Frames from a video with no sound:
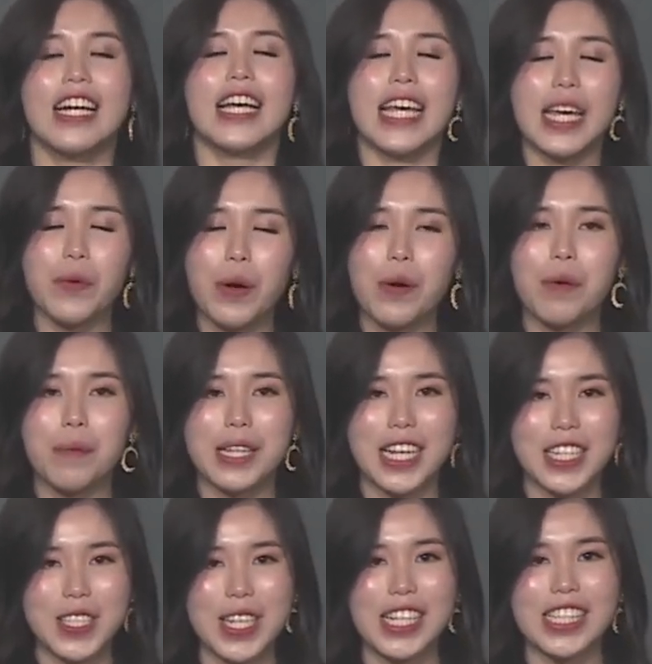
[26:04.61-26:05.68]
因为我们的
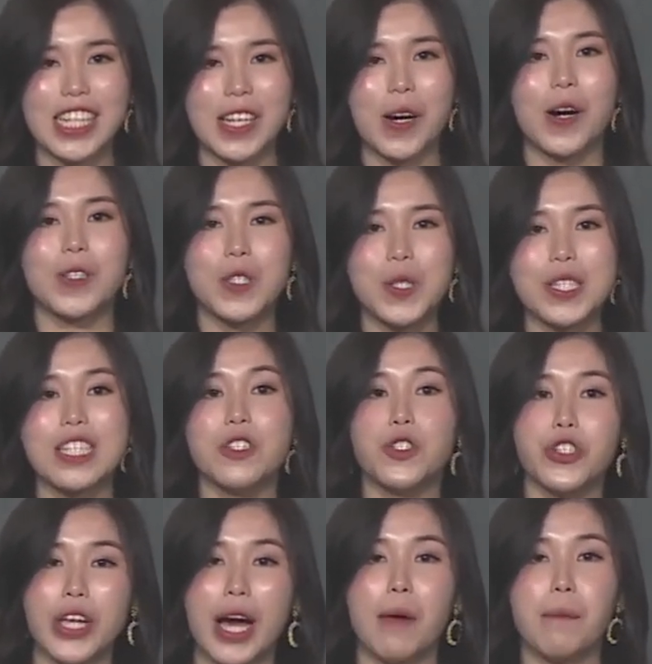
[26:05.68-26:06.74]
身体哦，就是
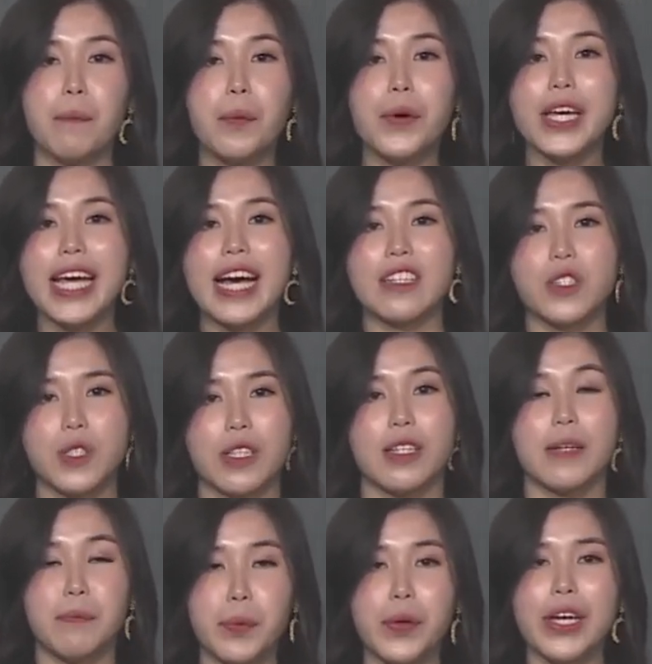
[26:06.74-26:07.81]
需要不一样
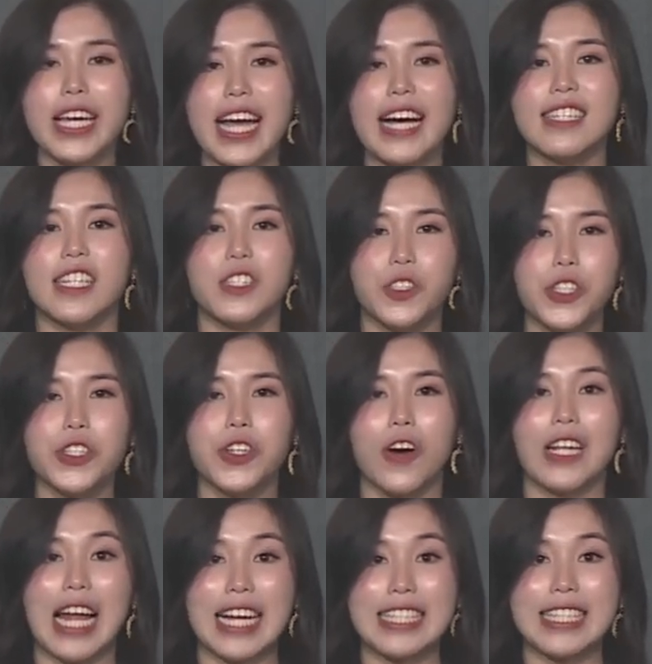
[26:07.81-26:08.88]
不一样的菌哦
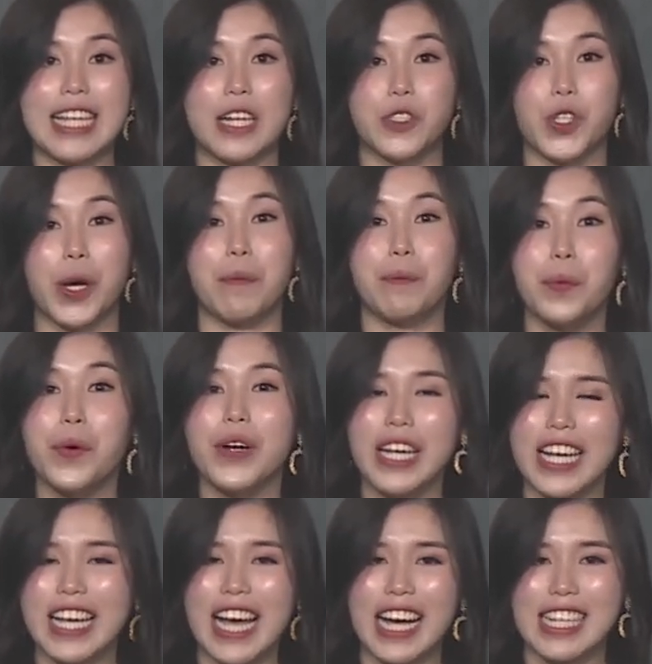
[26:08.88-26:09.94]
来解决不
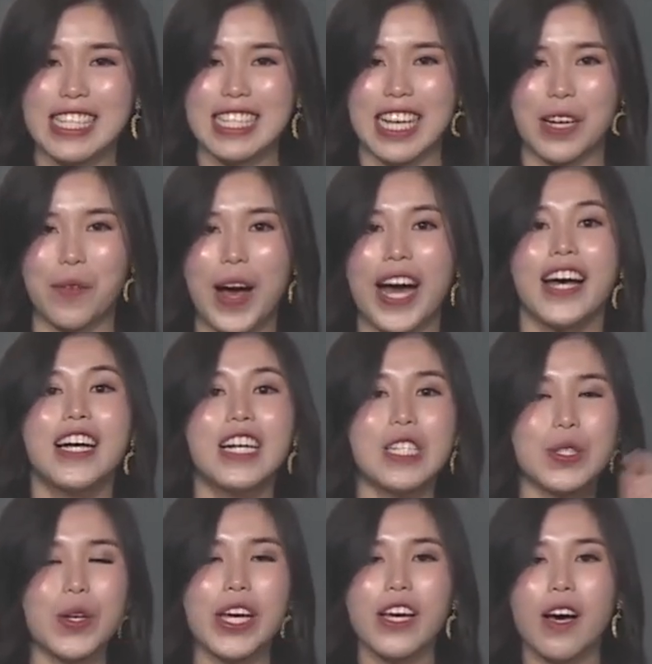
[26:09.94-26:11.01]
一样的情况。
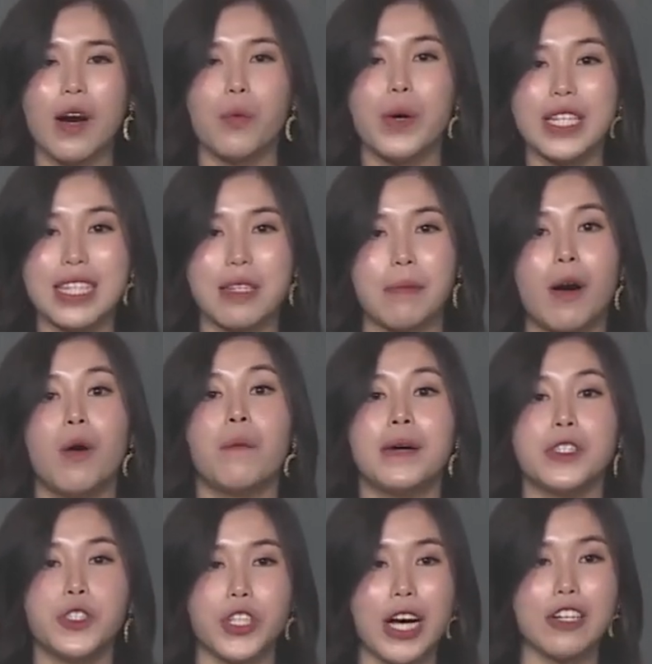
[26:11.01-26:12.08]
所以哦，为什么我
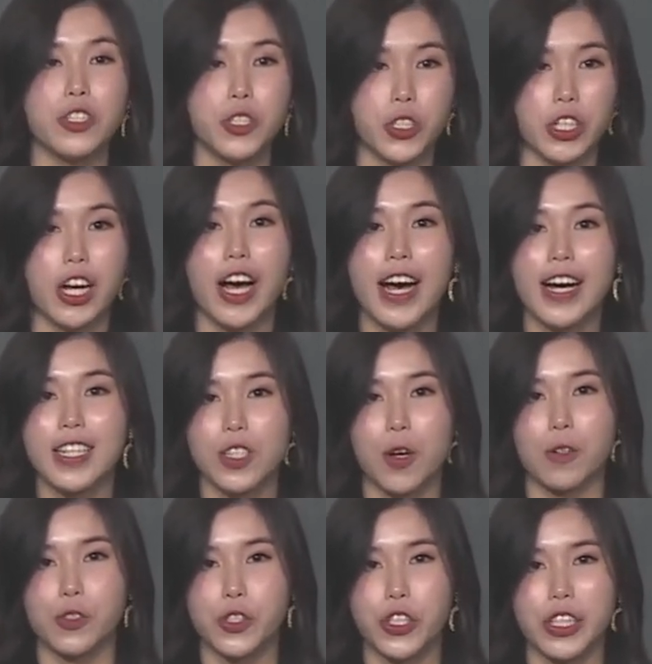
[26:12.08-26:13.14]
们需要十二
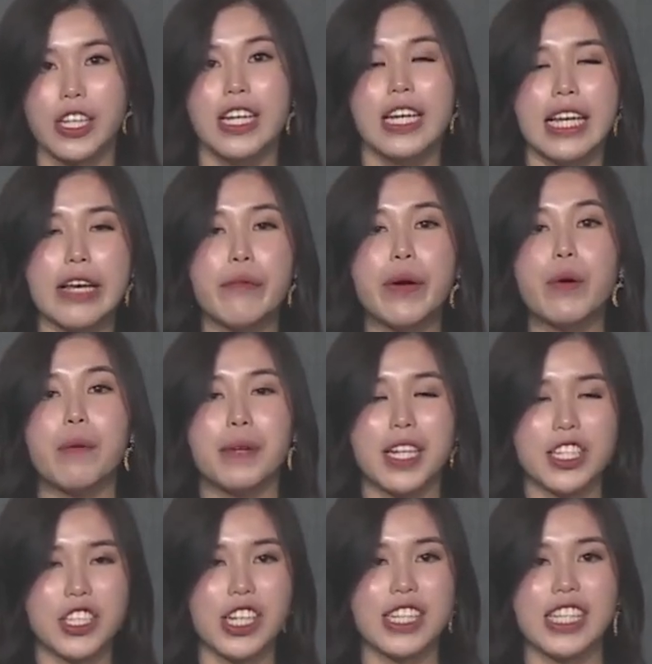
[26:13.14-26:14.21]
种菌？因为我们
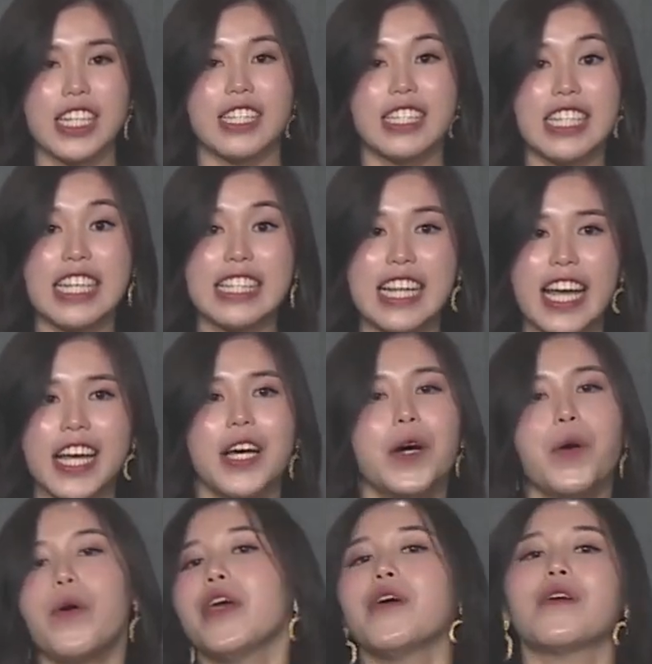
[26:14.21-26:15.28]
的身体体内
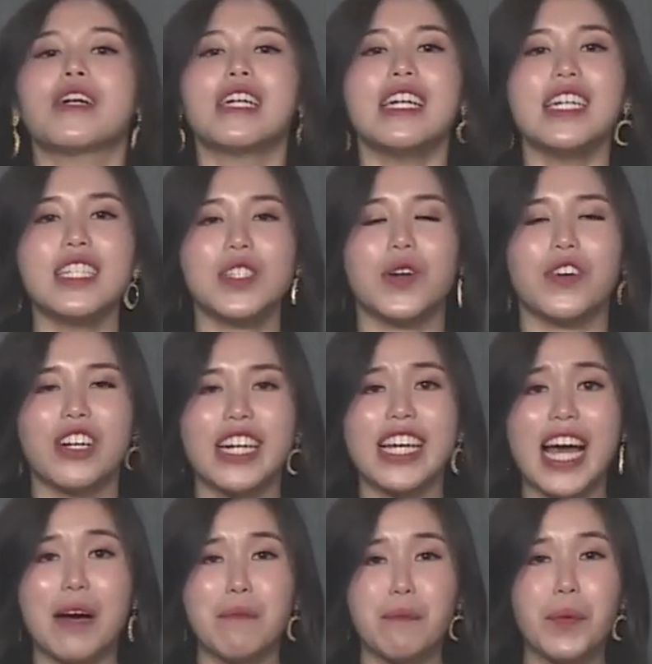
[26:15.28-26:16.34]
会有各种各
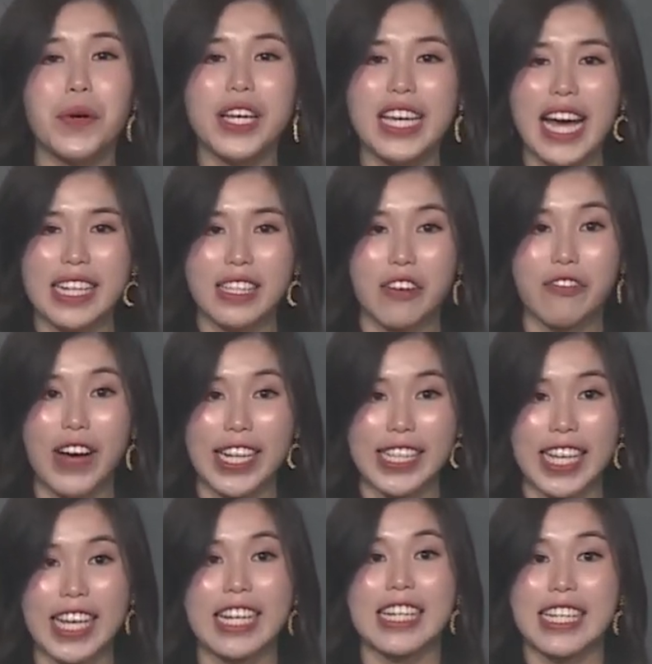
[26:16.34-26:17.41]
样不一样的反
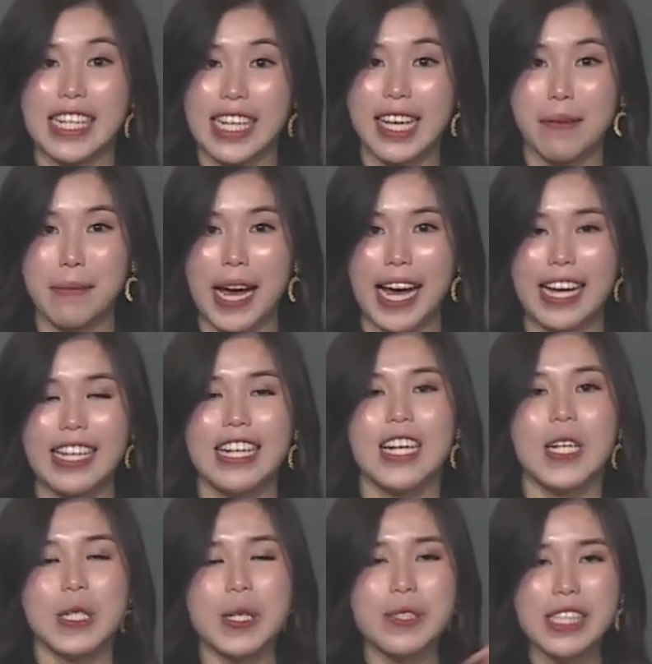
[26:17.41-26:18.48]
应，可以吗？
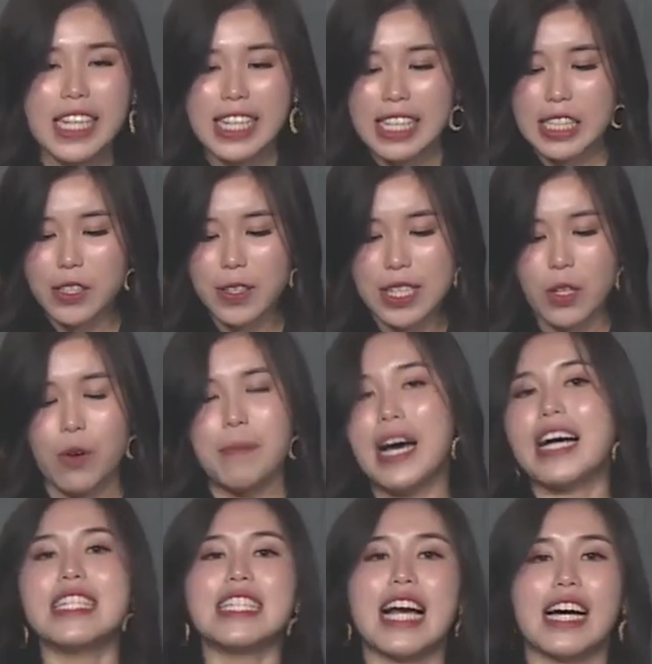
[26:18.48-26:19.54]
以第二个东西，我们
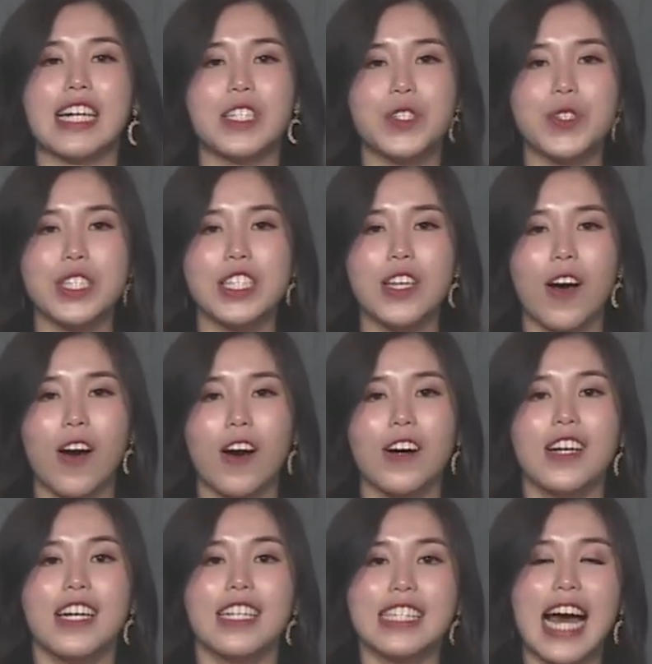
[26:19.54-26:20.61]
要讲的就是哦，
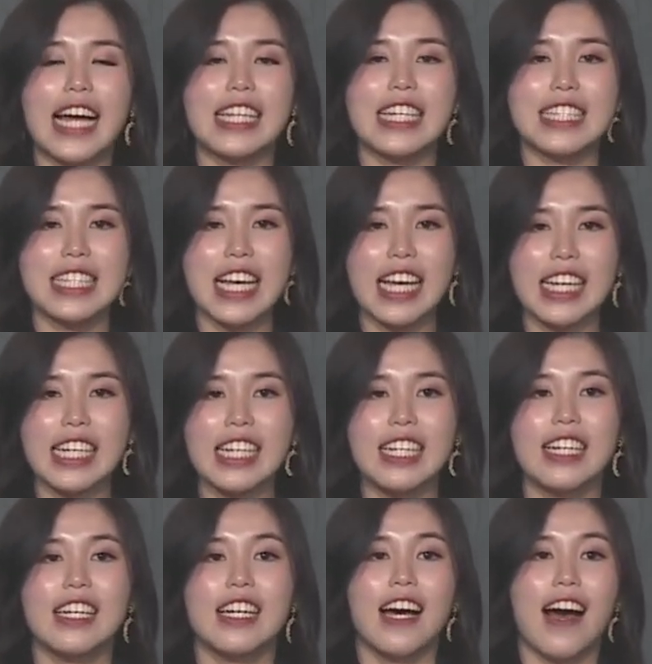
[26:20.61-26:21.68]
它的这个
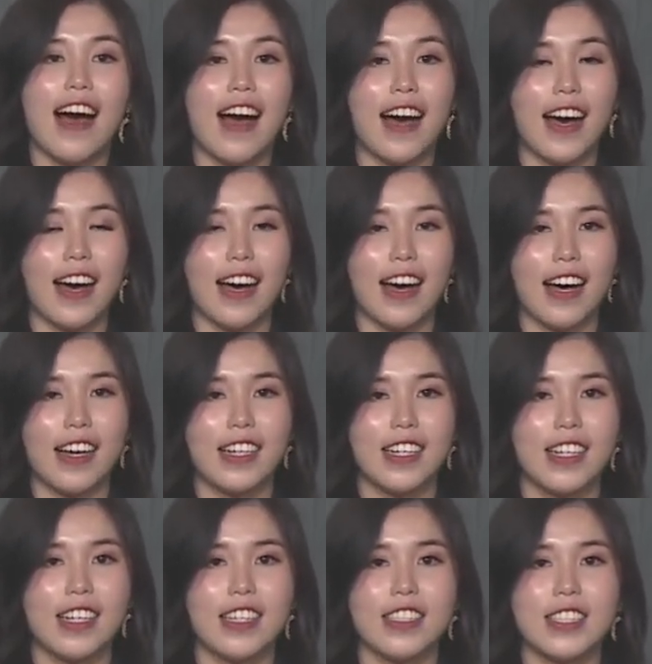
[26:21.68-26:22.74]
呃，
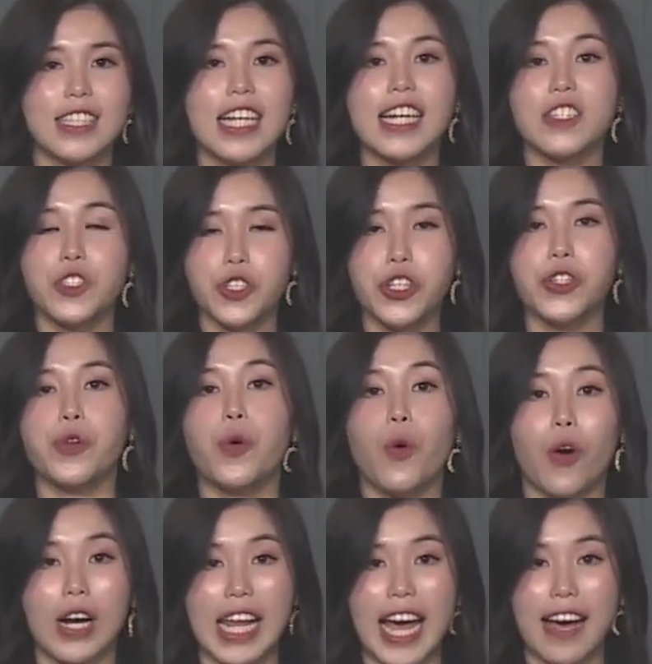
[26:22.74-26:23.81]
这个菌
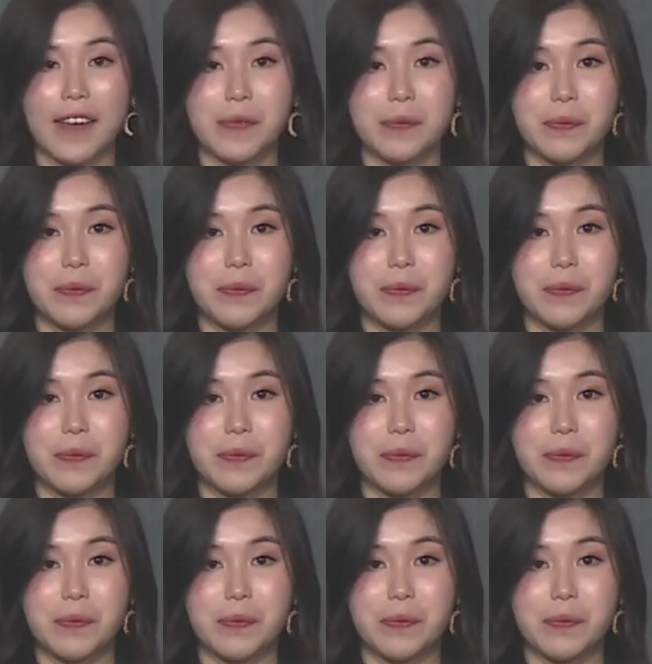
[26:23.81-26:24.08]
活量，